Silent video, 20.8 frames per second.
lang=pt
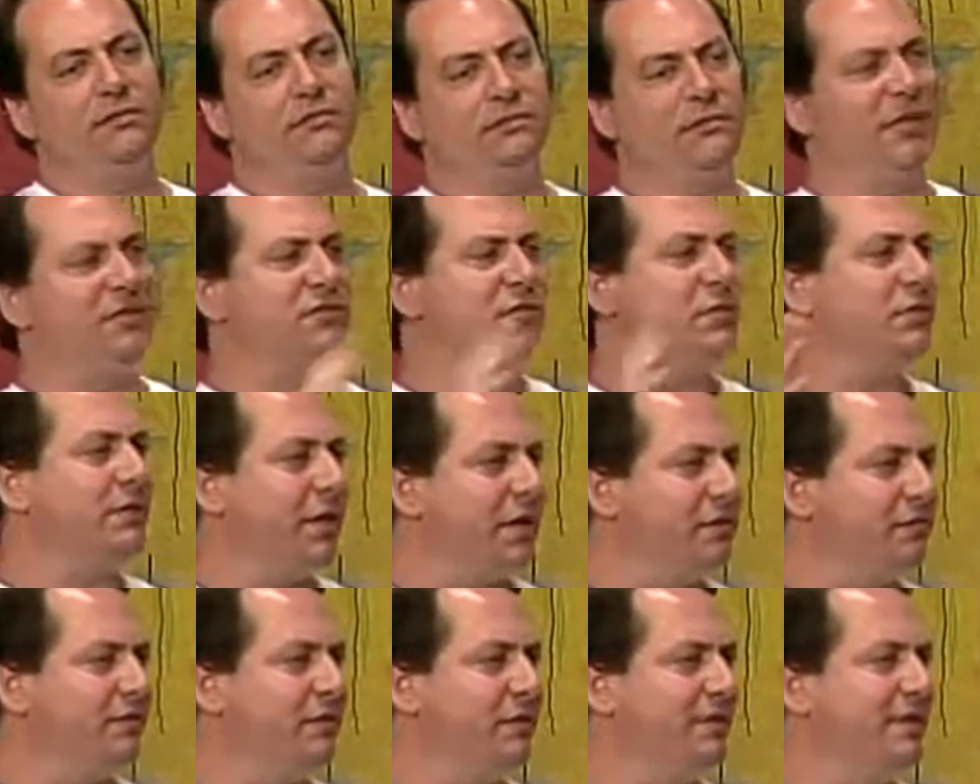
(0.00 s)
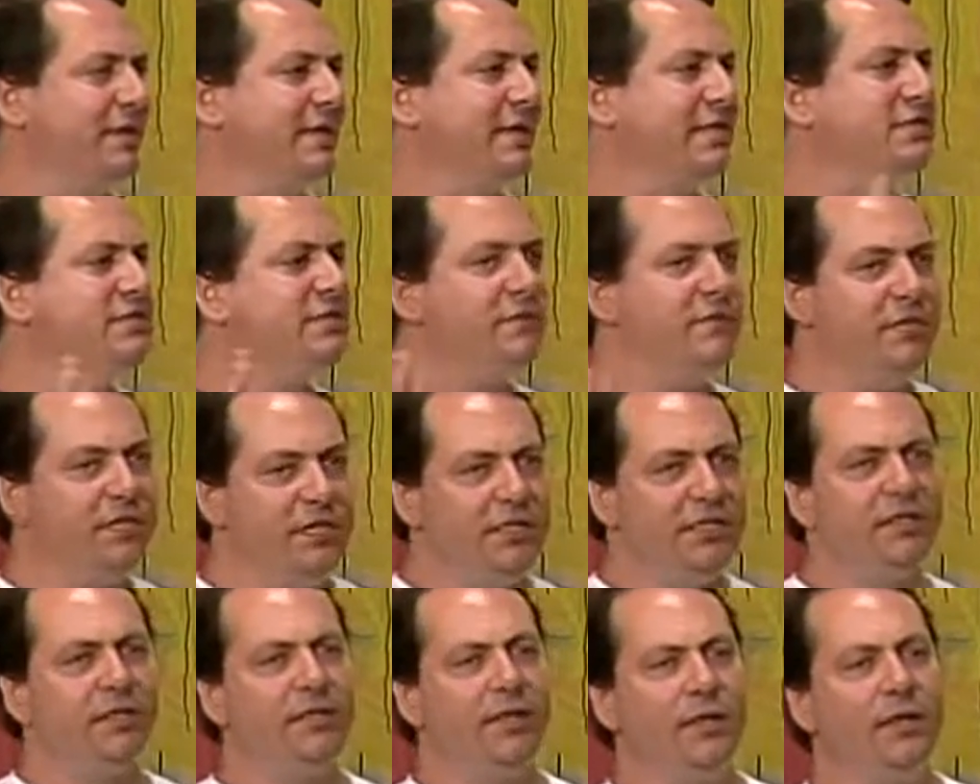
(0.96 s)
nacional, eu falo da uhum. grande
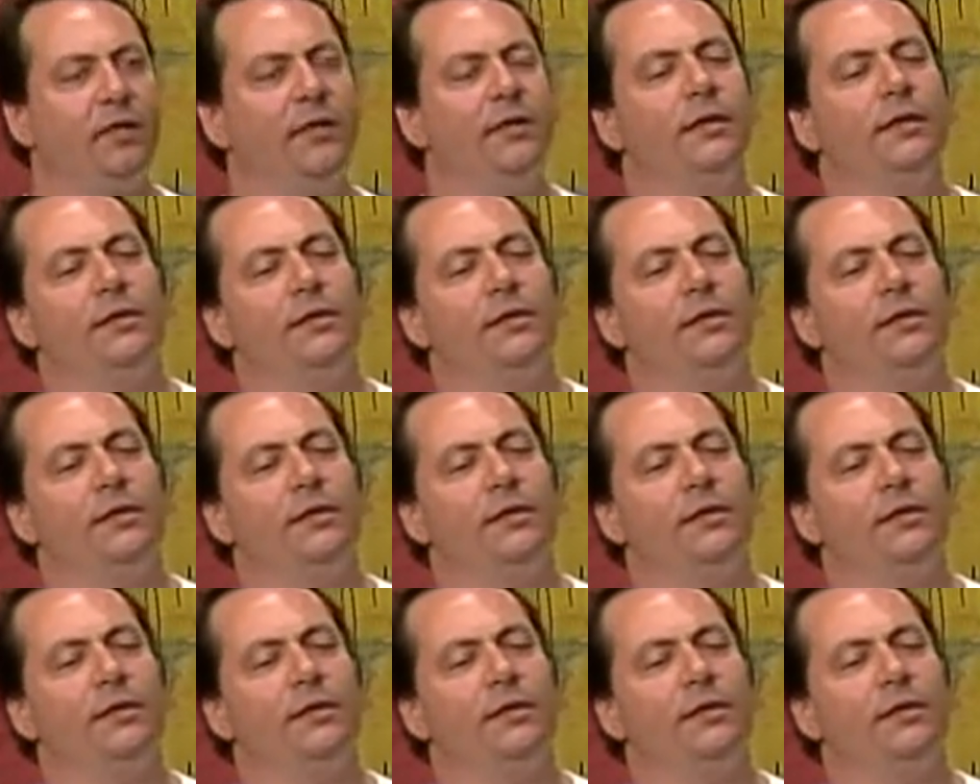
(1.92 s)
mídia, né?